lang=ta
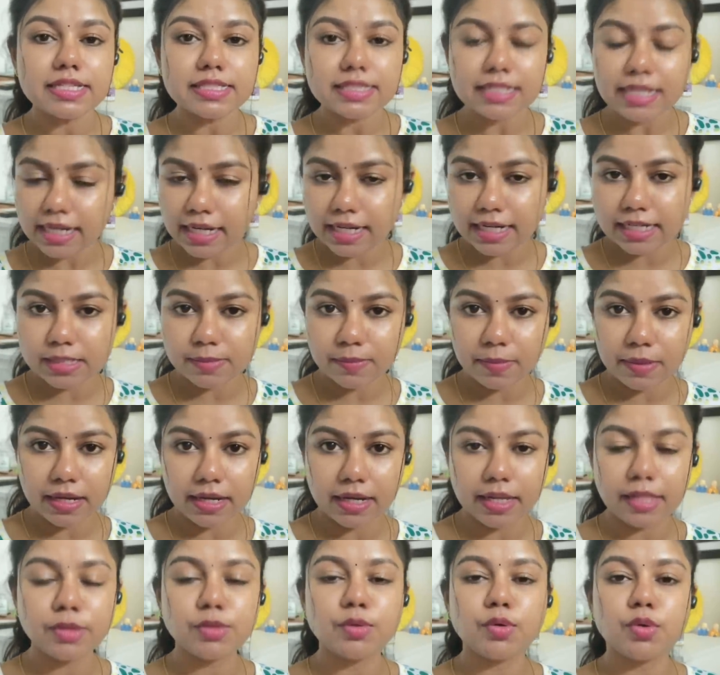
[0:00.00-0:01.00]
ஸ்க்ரீனில் டிஸ்பிளே
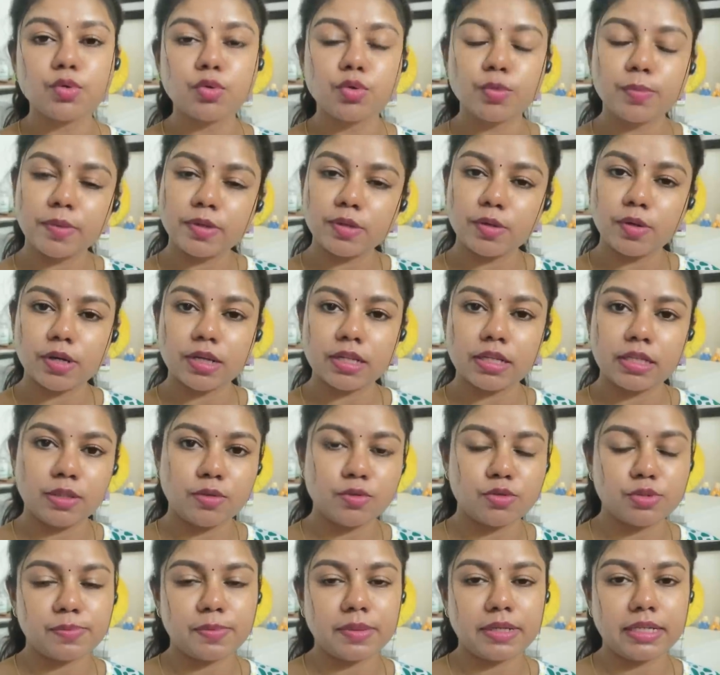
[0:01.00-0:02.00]
இந்த ஒரு கூப்பன் கோட
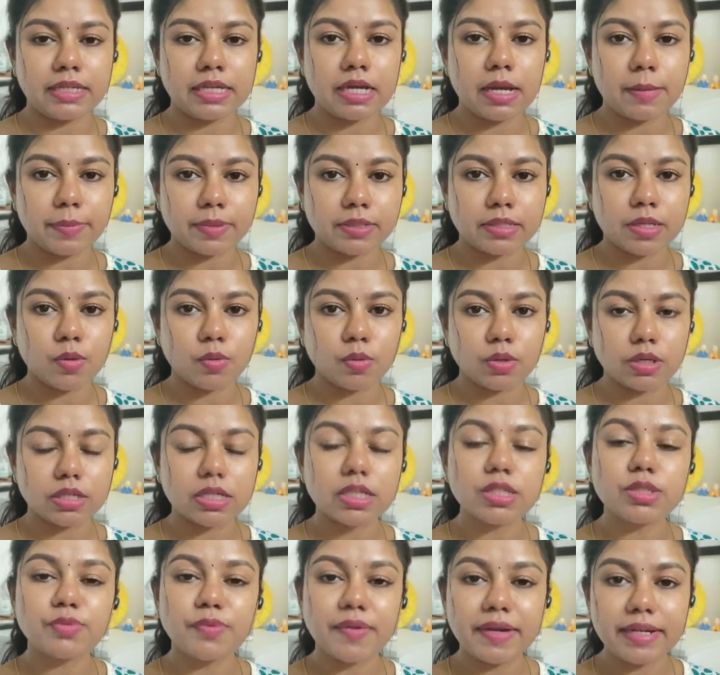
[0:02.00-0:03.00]
நீங்கள் யூஸ் பண்ணீங்க அப்படின்னா
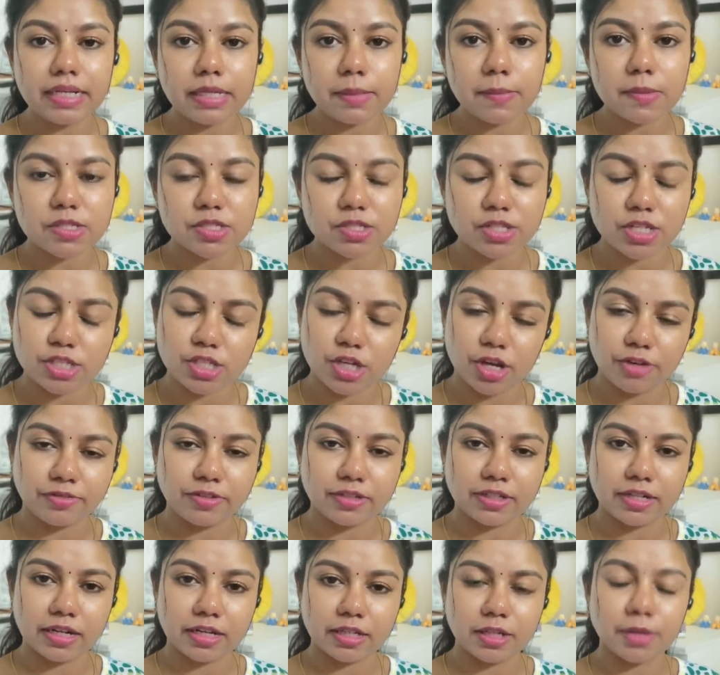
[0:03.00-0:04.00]
உங்களுக்கு டுவெண்ட்டி பர்சன்டேஜ்
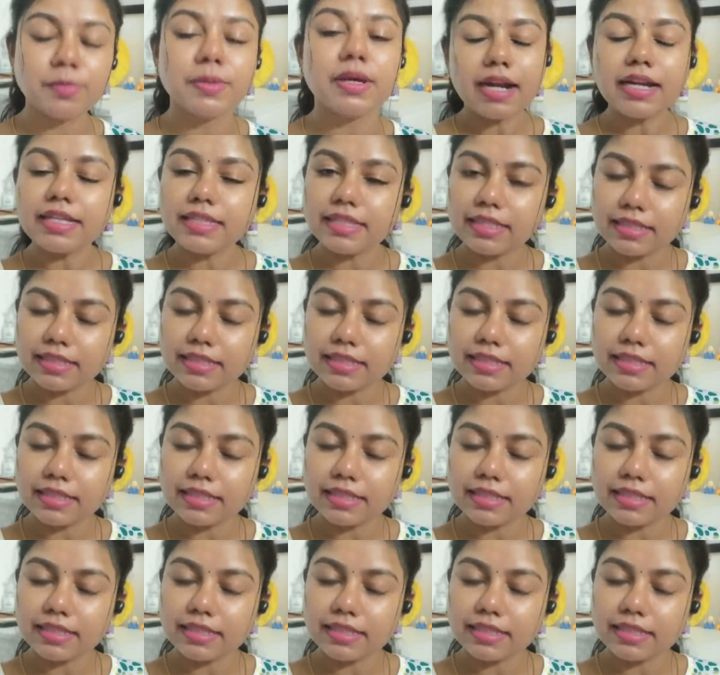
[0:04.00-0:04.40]
ஆஃபர் கிடைக்கும்